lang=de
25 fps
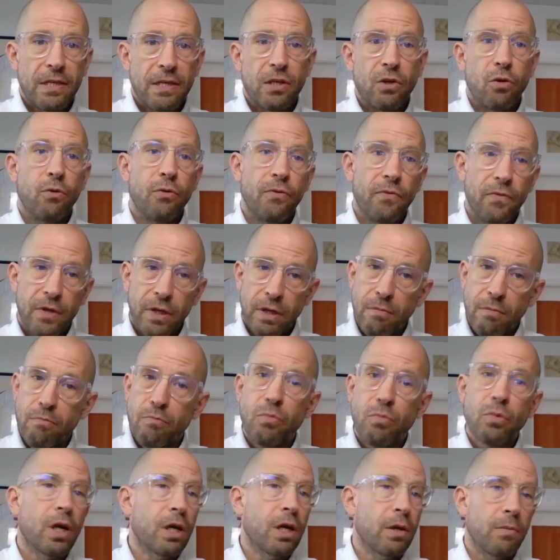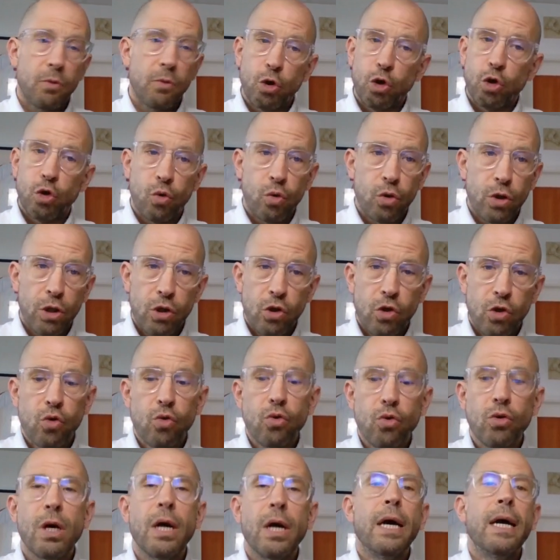die Hüfte, da gibt es Studien
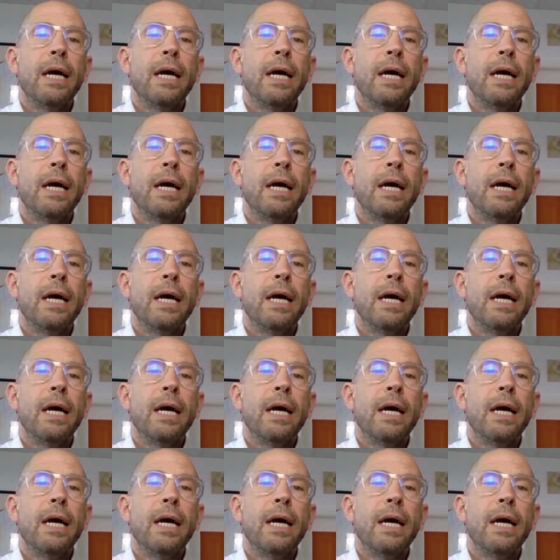zu.